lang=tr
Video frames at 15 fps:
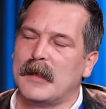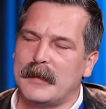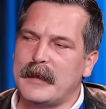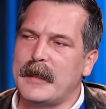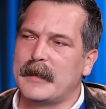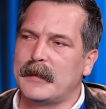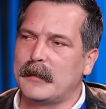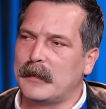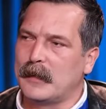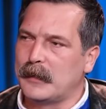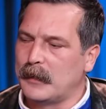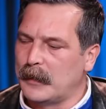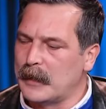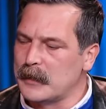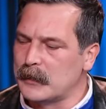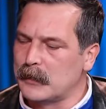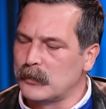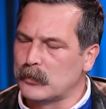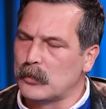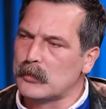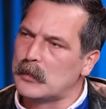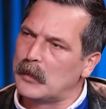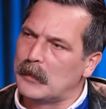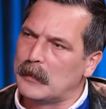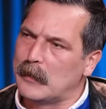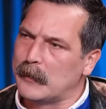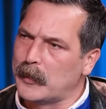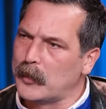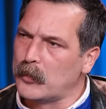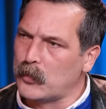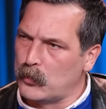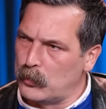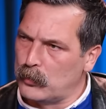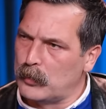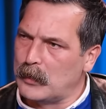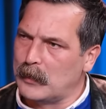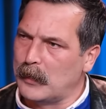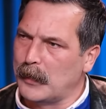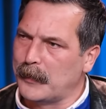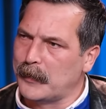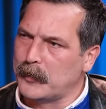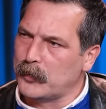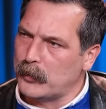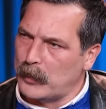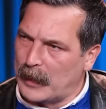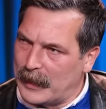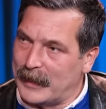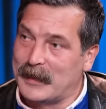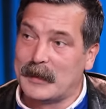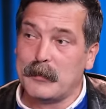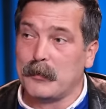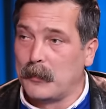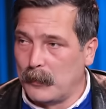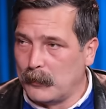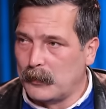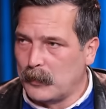Niye? E, gençlerin sosyal alanları yok, kültürel alanları yok, eğitim